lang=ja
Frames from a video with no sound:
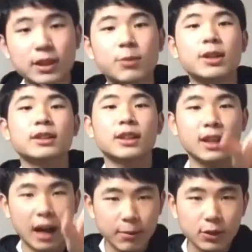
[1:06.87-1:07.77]
めてもらって
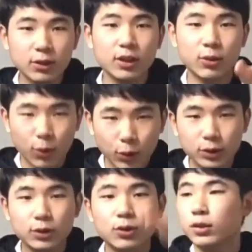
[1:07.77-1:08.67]
髪の毛の高
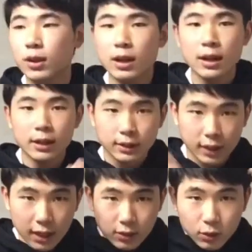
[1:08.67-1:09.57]
速を
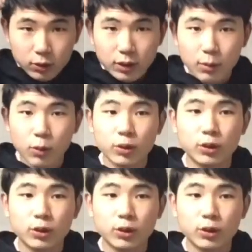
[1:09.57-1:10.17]
全国でも